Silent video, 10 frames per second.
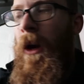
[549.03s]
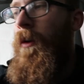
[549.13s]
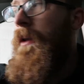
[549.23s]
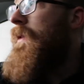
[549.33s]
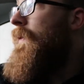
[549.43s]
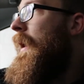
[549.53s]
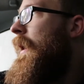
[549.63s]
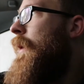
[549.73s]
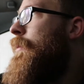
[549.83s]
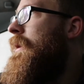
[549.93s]
Und
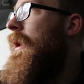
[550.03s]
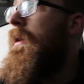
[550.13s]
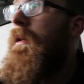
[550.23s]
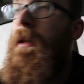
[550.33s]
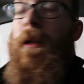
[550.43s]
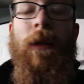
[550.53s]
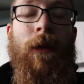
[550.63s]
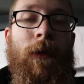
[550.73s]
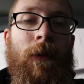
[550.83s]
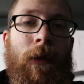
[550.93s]
zwar habe ich ja die
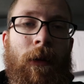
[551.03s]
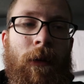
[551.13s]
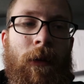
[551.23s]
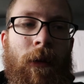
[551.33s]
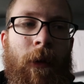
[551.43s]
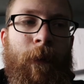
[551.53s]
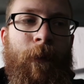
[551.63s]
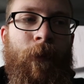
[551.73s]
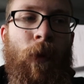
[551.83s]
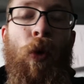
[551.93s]
ähm,